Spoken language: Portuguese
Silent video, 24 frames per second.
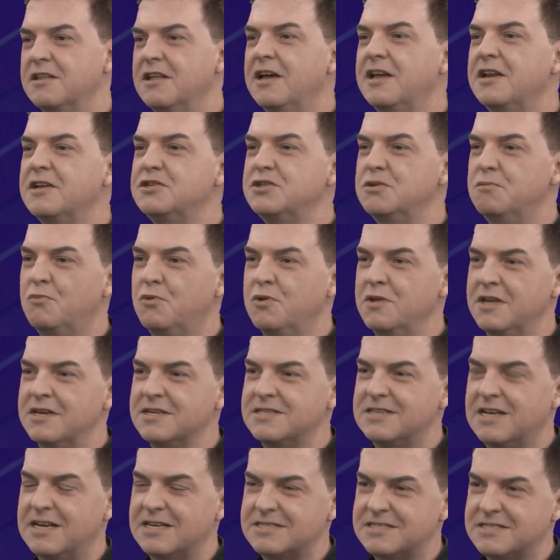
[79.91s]
na área de é.
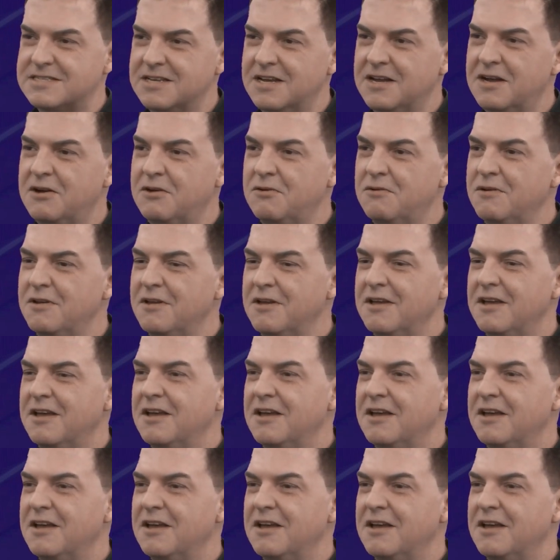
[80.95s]
imunização.